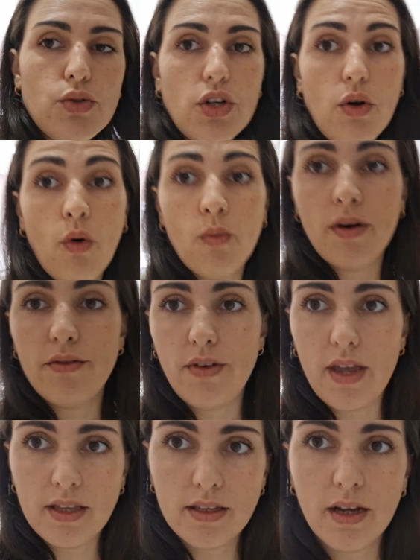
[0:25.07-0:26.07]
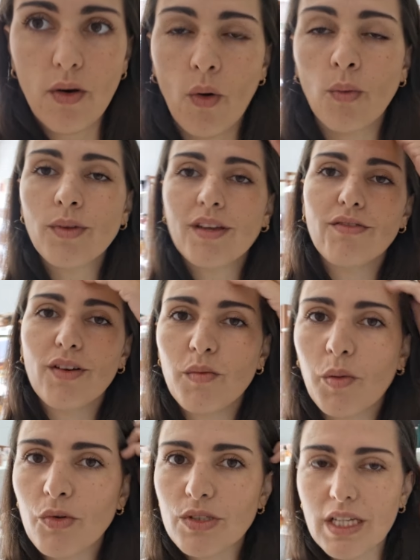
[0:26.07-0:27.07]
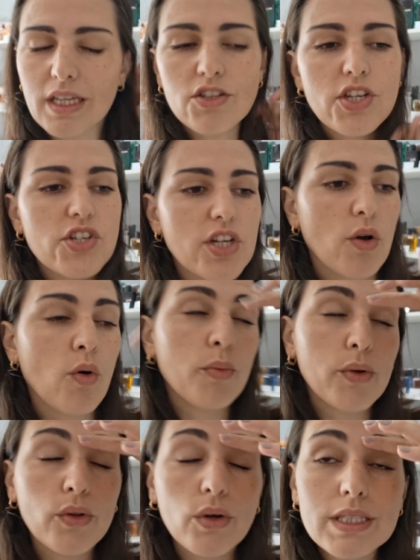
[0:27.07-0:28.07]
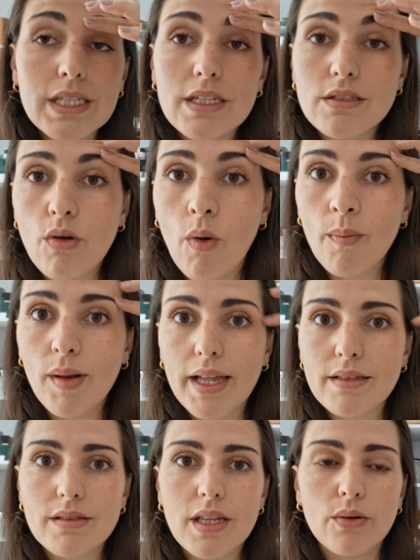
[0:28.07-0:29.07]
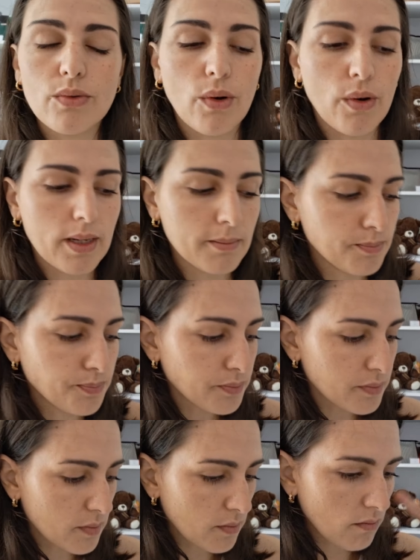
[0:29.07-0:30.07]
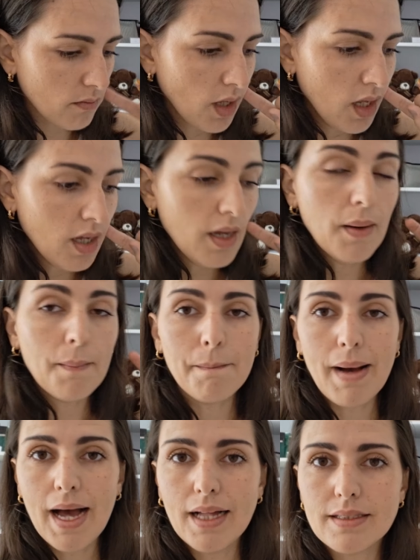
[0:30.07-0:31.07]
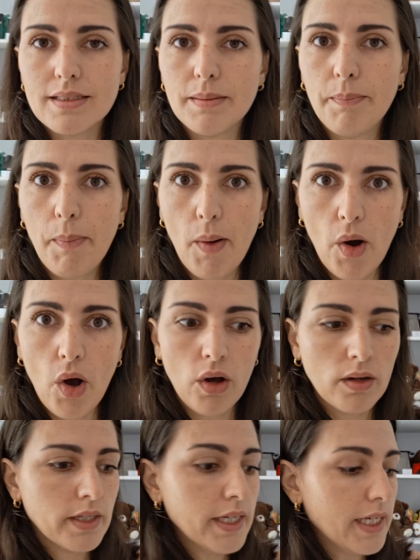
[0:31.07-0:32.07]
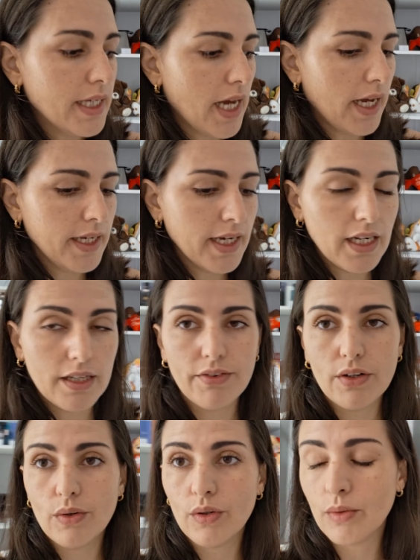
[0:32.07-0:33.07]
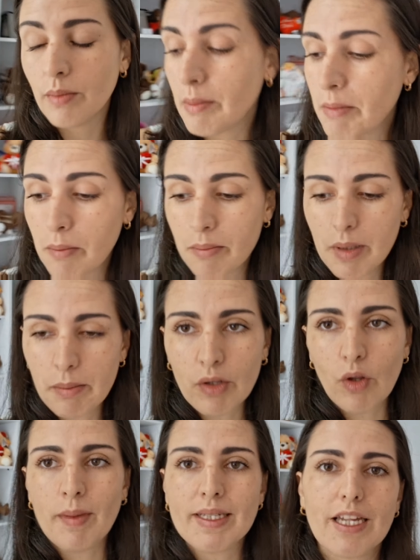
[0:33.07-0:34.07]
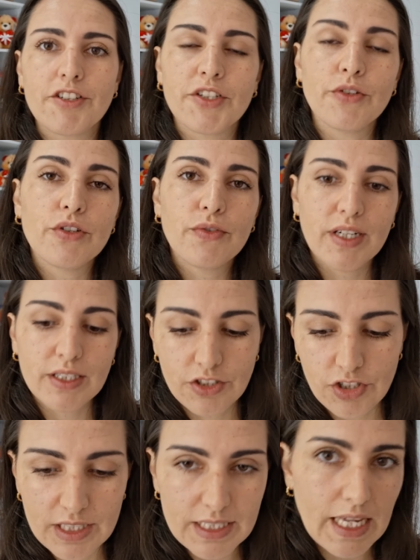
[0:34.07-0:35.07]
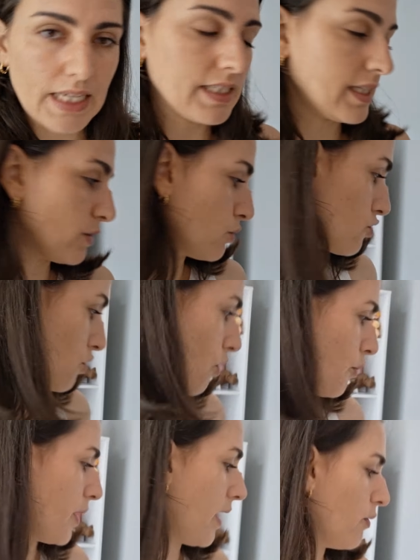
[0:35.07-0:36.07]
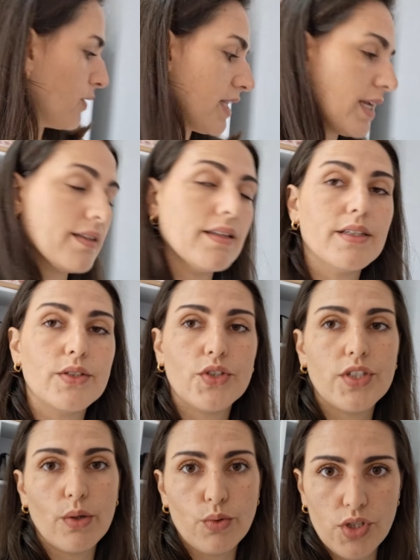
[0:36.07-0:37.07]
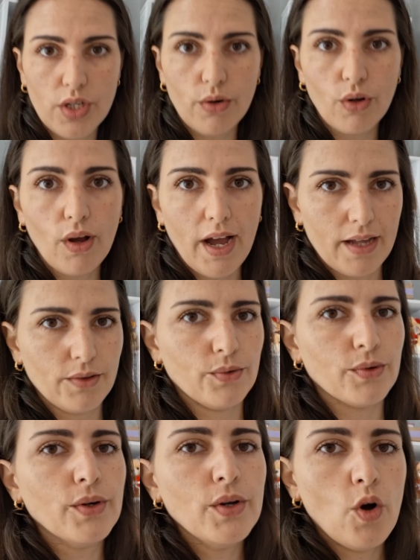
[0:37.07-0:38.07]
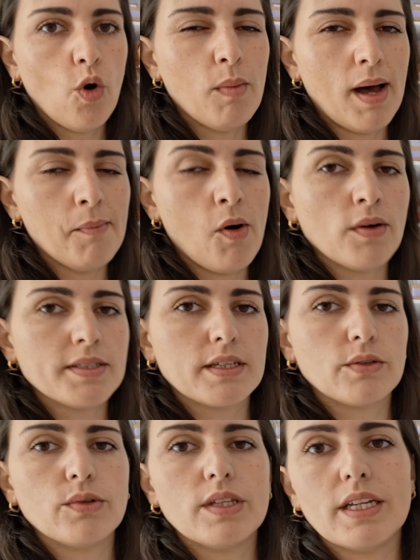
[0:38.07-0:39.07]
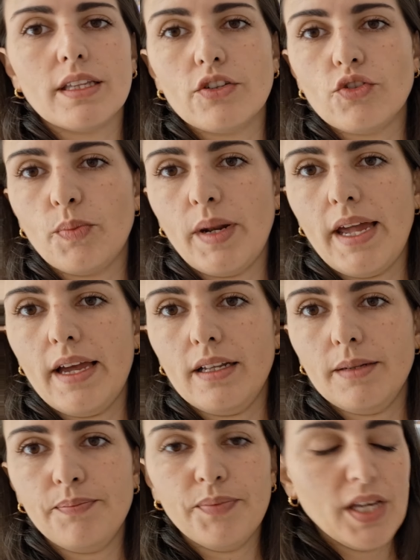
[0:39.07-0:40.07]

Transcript: o dia com uma venda. Ontem veio uma moça aqui, gente, ela comprou dois kits completos da Eudora base, pó. E aí ela falou, me mandou mensagem à noite falando que tinha esquecido de comprar o hidratante. Eu tinha colocado uma amostra do hidratante para ela